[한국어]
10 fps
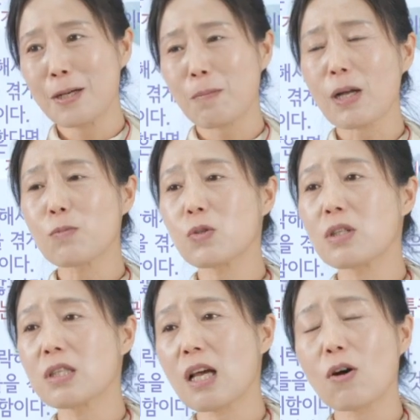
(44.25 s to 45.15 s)
많은
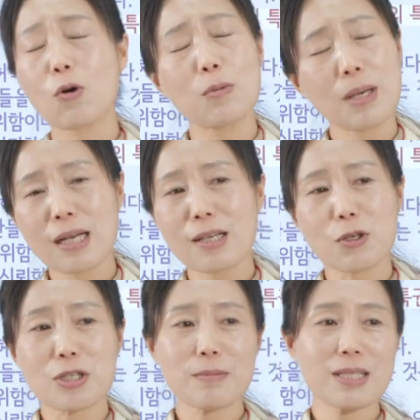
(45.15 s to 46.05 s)
분들이 내가 얼마나
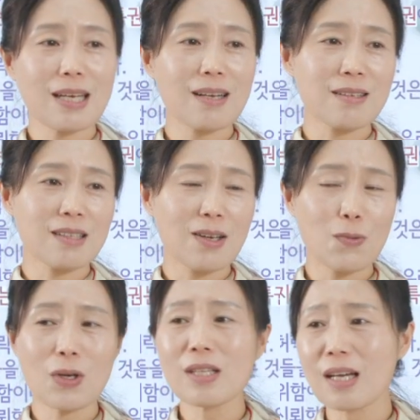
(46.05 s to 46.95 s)
열심히
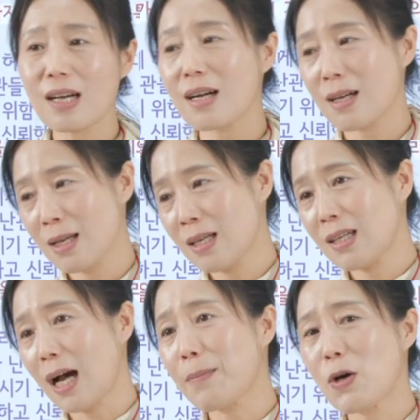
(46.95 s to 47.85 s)
살았는데 왜 내가
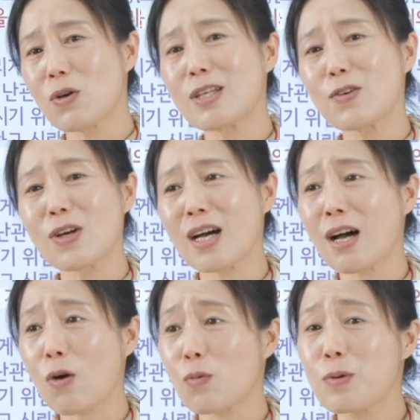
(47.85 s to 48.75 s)
암에 걸린 거야
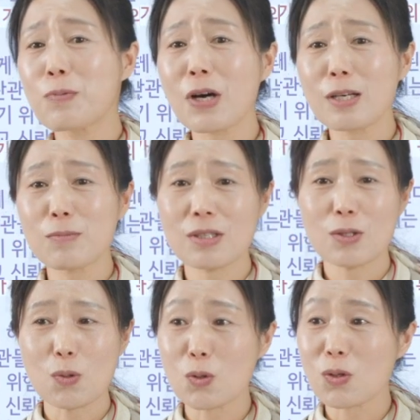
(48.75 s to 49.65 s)
하고 불평하는 분들이
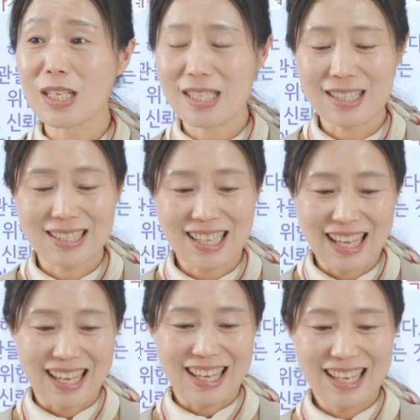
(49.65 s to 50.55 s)
종종
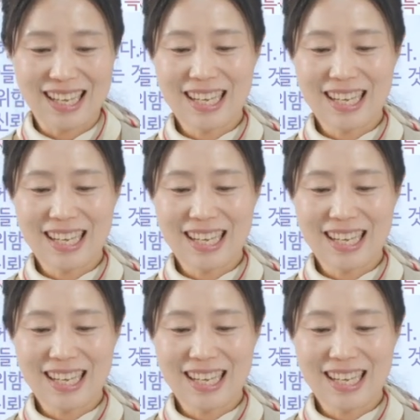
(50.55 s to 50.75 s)
계시는데,